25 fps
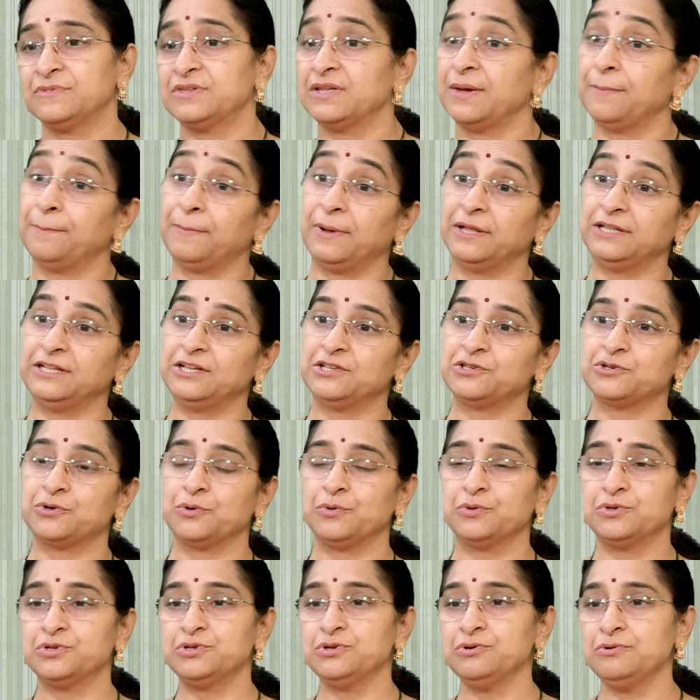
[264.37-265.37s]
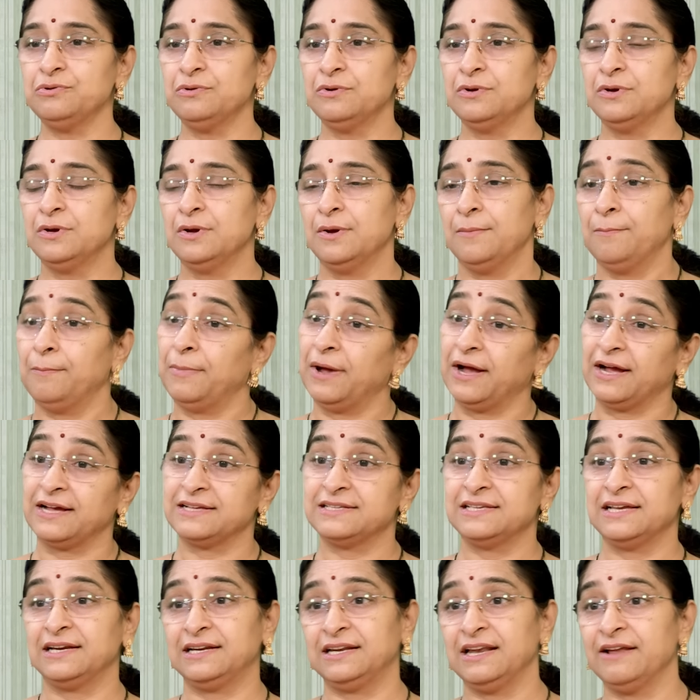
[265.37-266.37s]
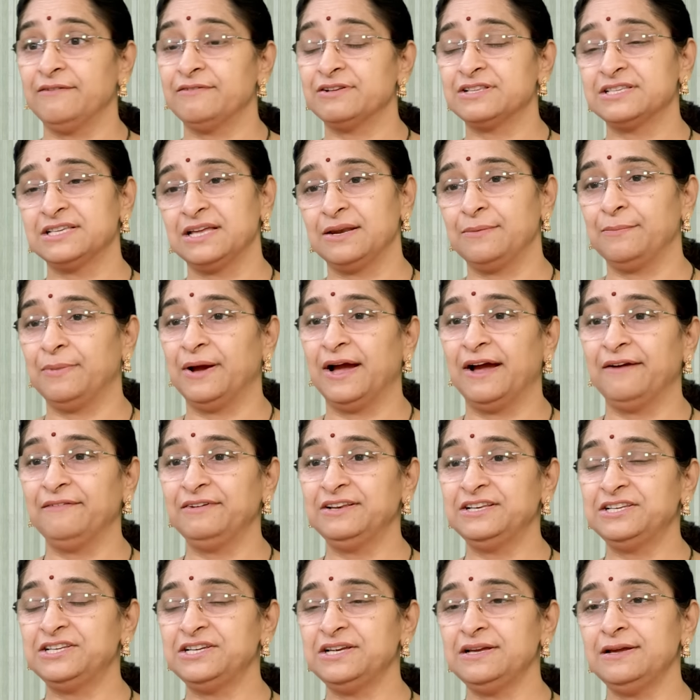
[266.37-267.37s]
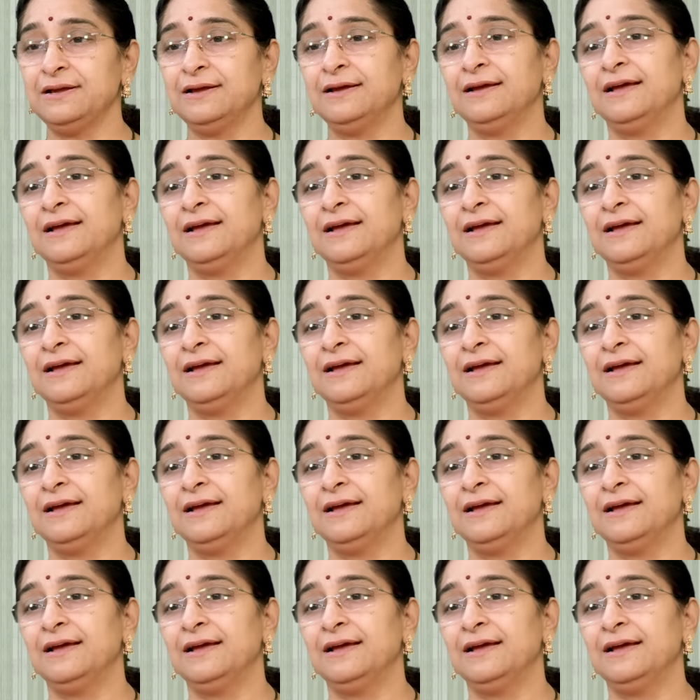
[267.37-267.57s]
సంపాదించుకోవచ్చు బాగా సెటిల్ అవ్వచ్చు అని భావించి